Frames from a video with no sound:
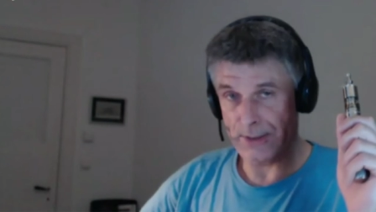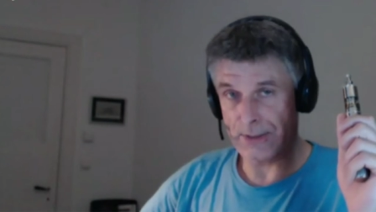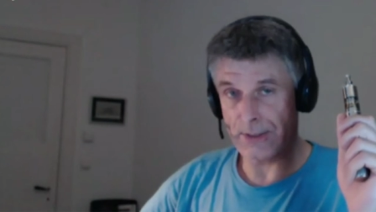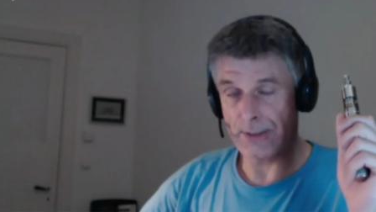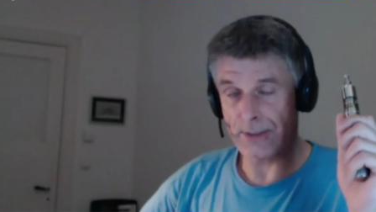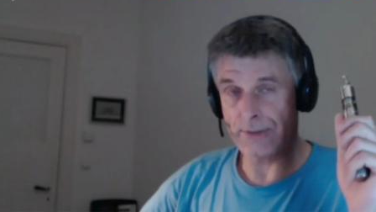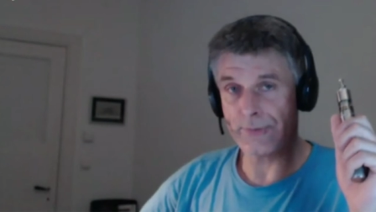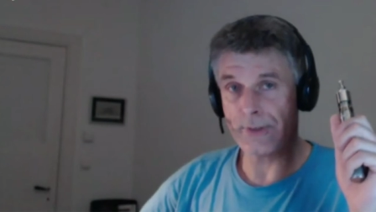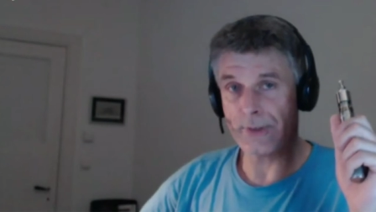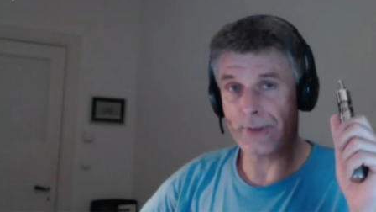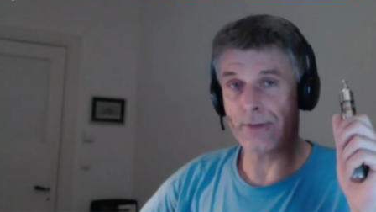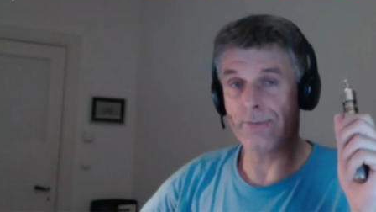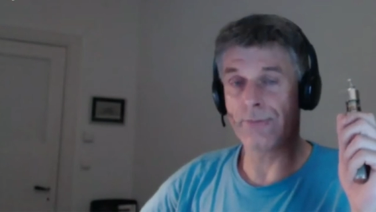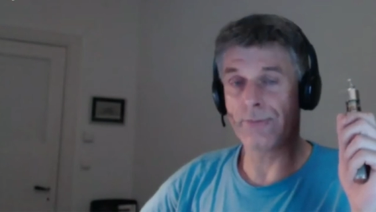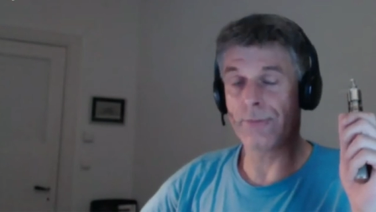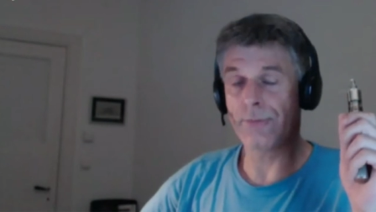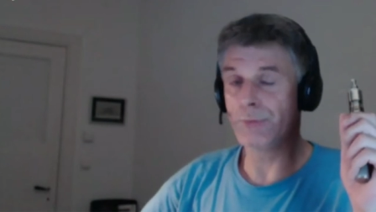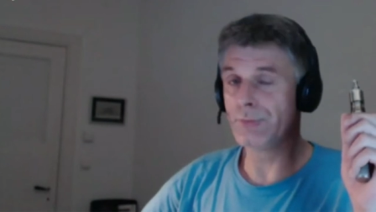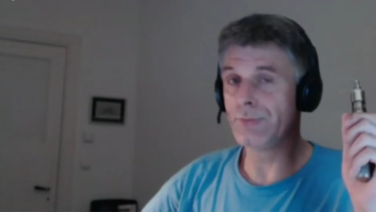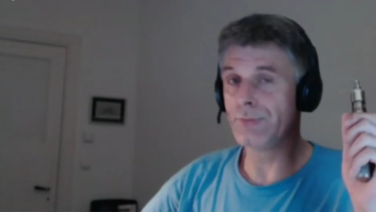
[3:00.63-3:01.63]
es waren
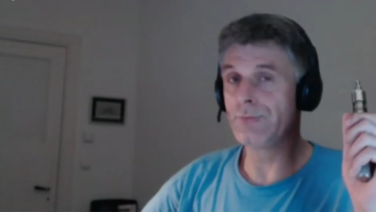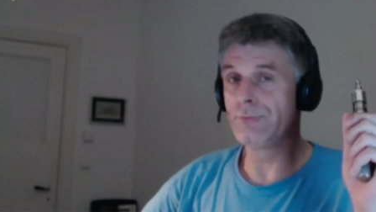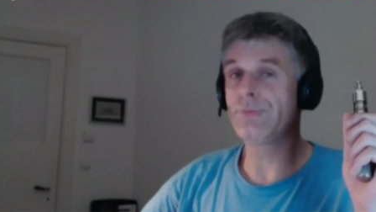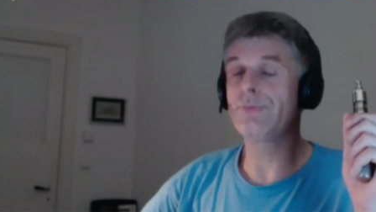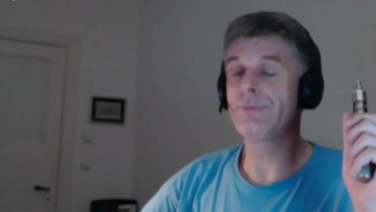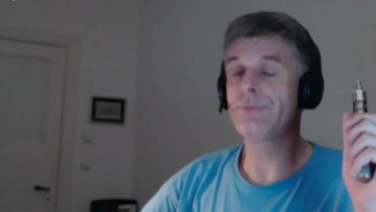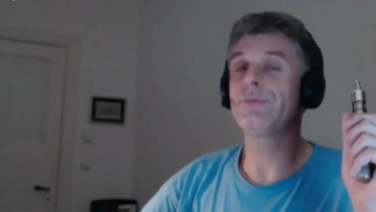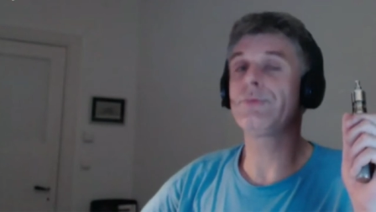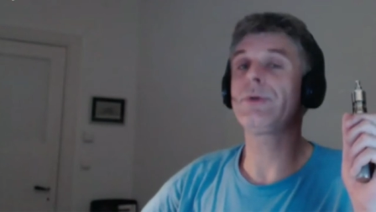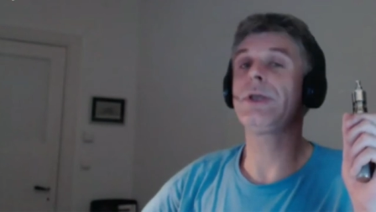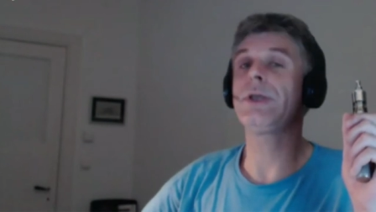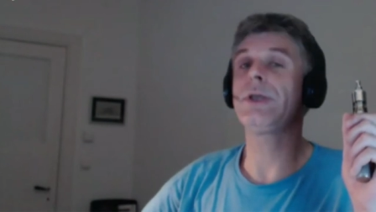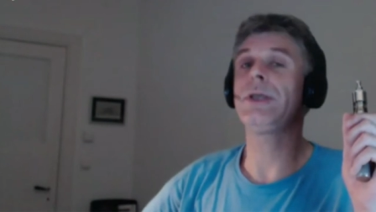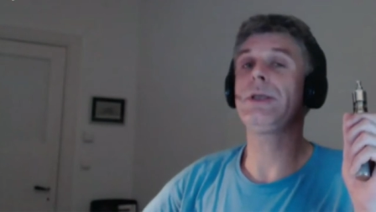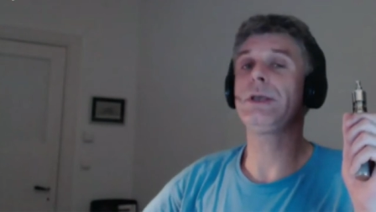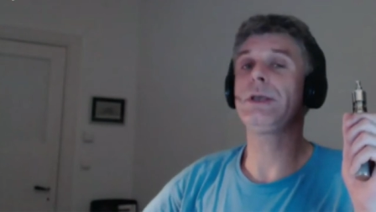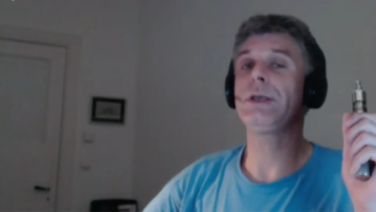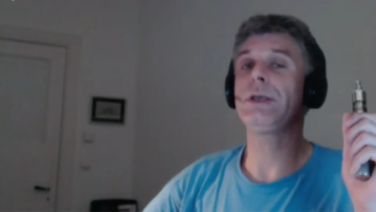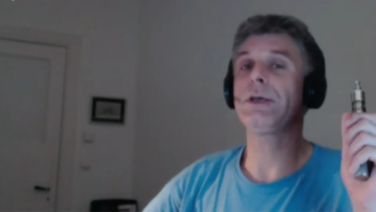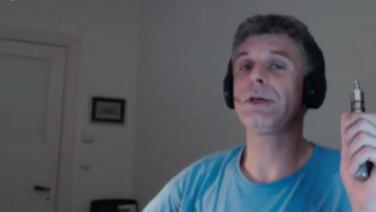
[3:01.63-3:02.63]
fünf
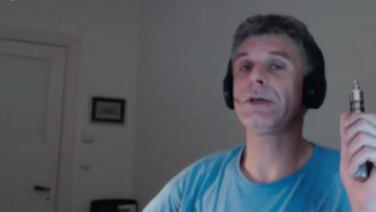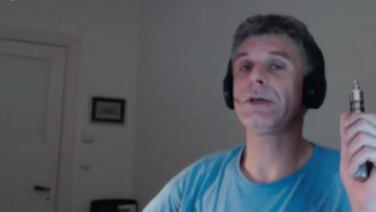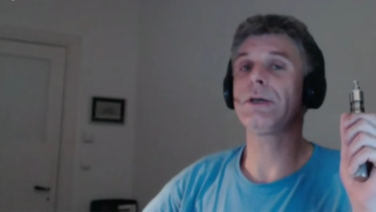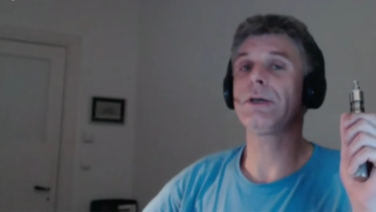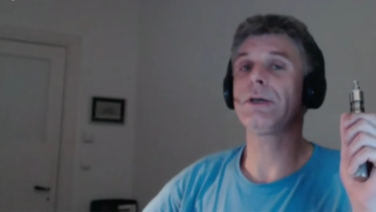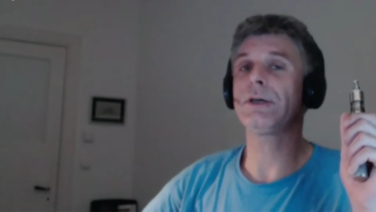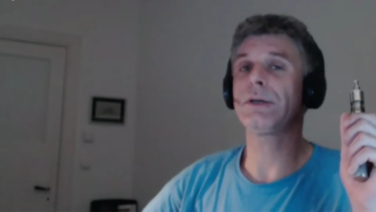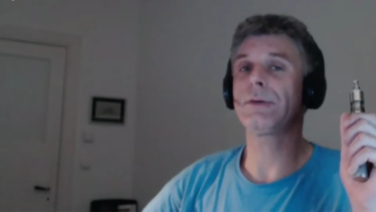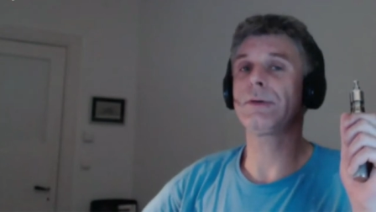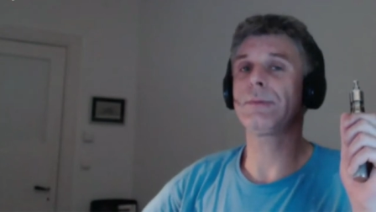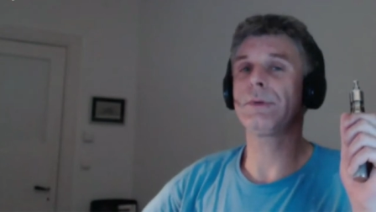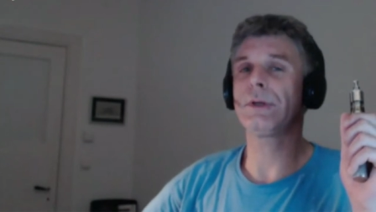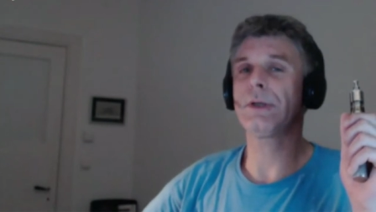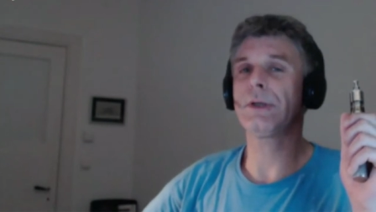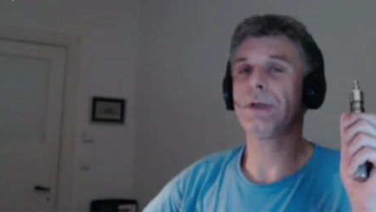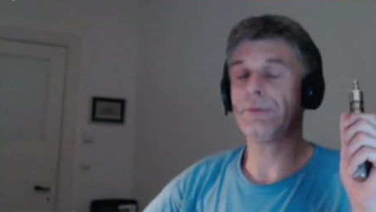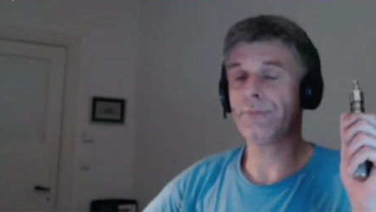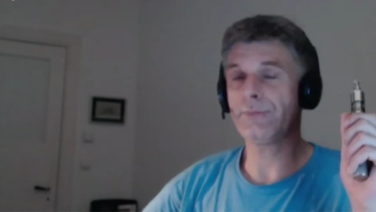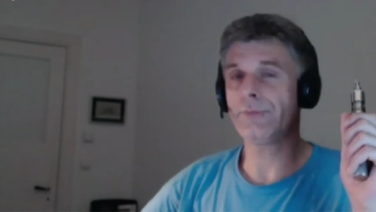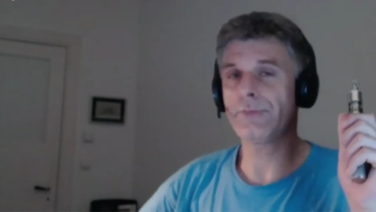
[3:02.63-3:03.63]

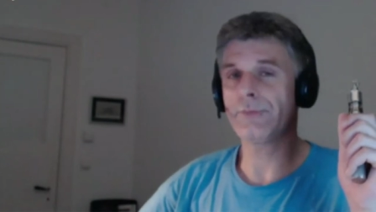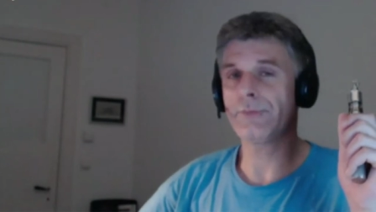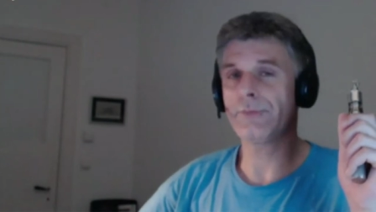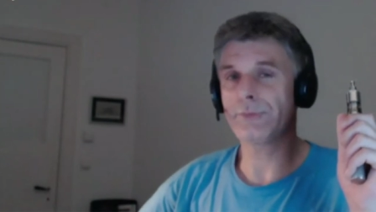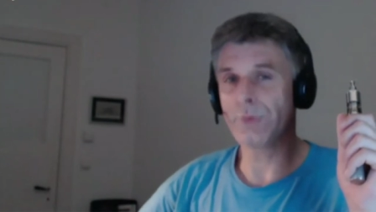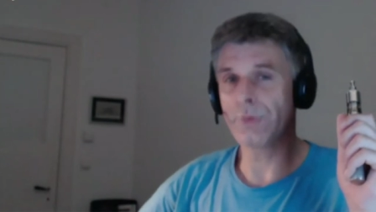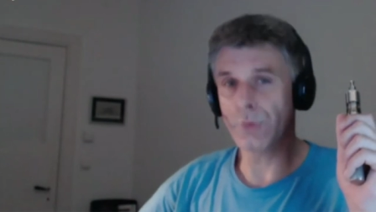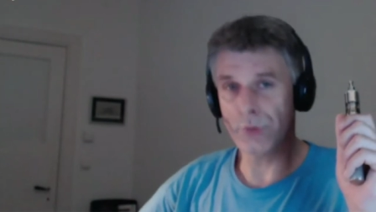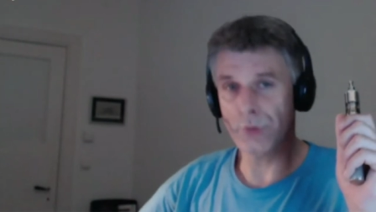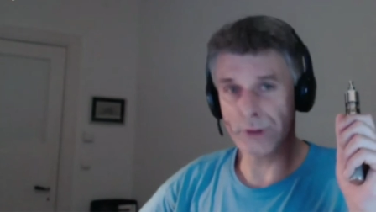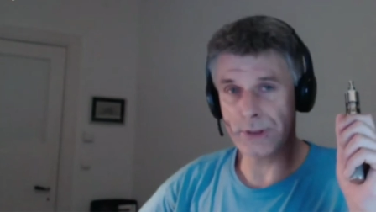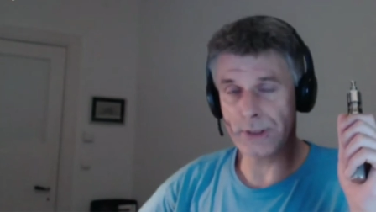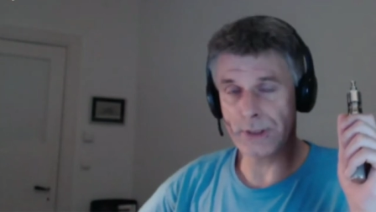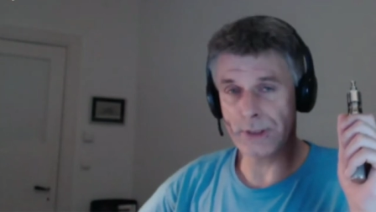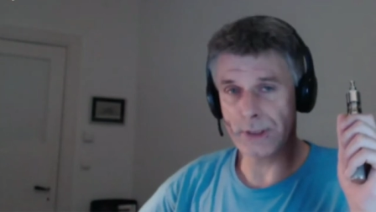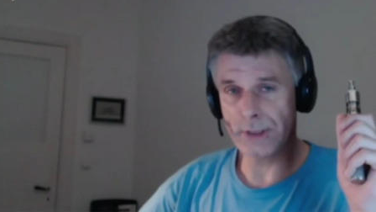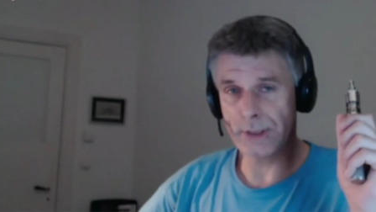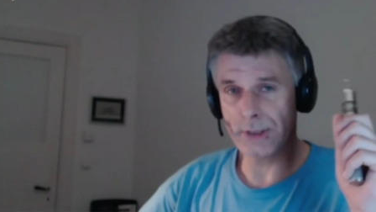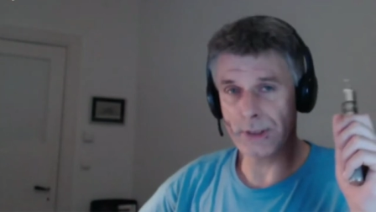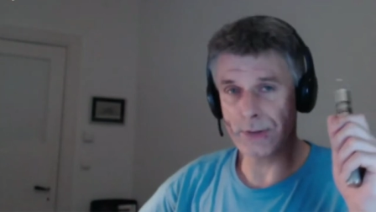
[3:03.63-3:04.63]
ERF-Leute
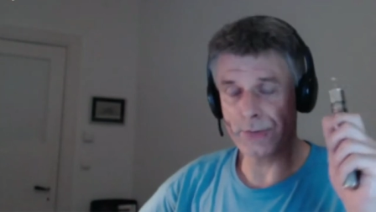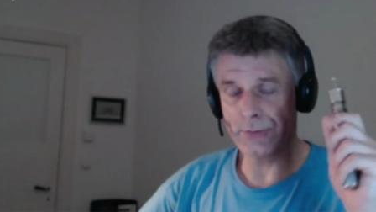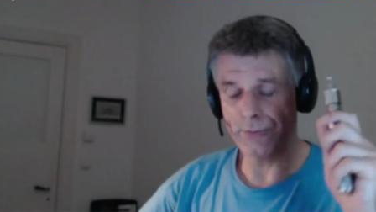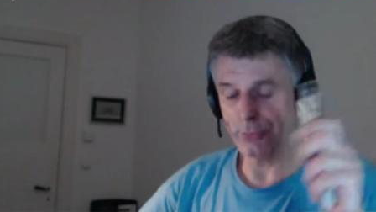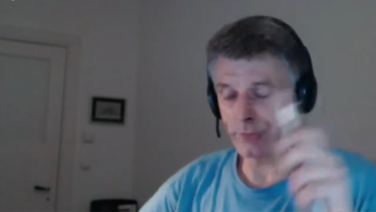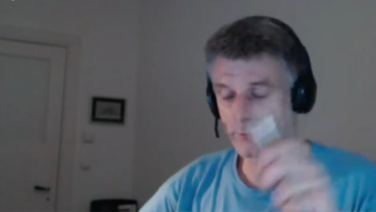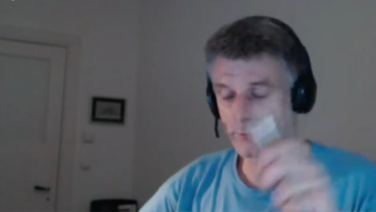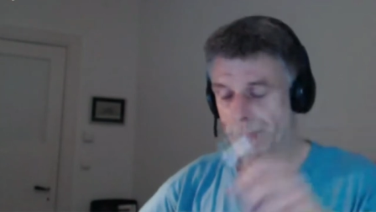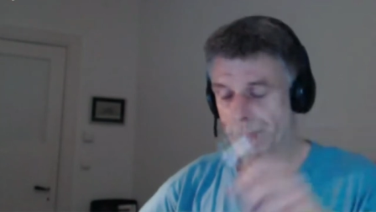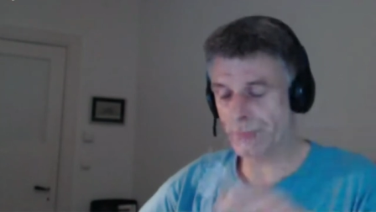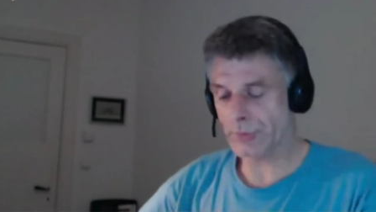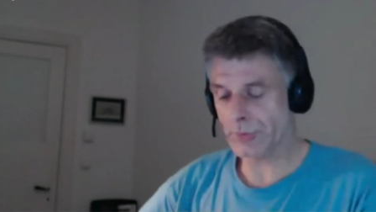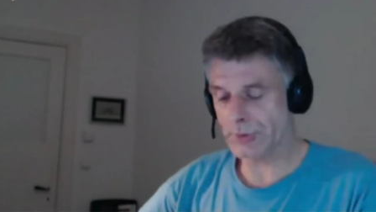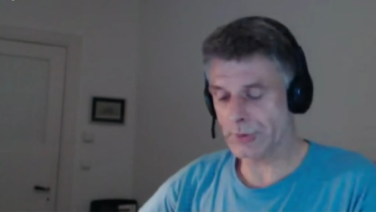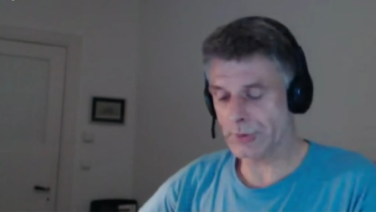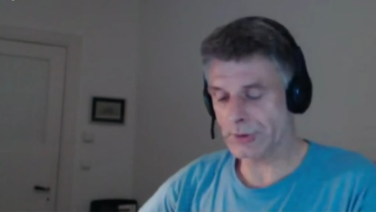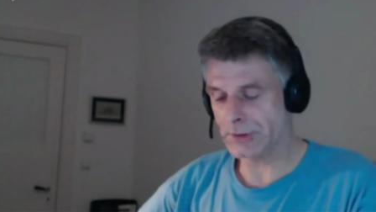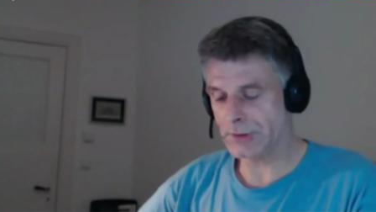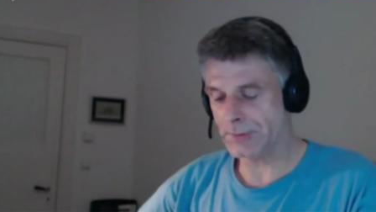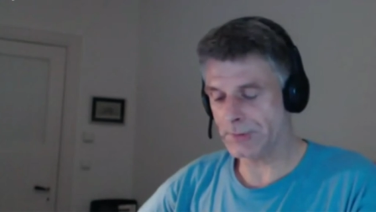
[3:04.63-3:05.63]
da, also fünf
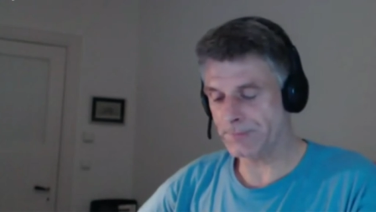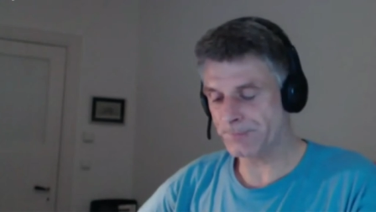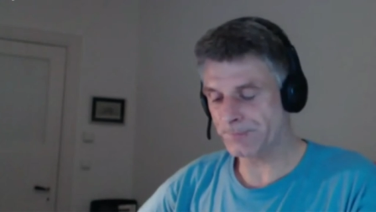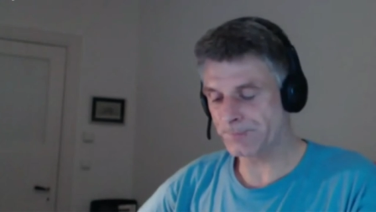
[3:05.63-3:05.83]
Leute,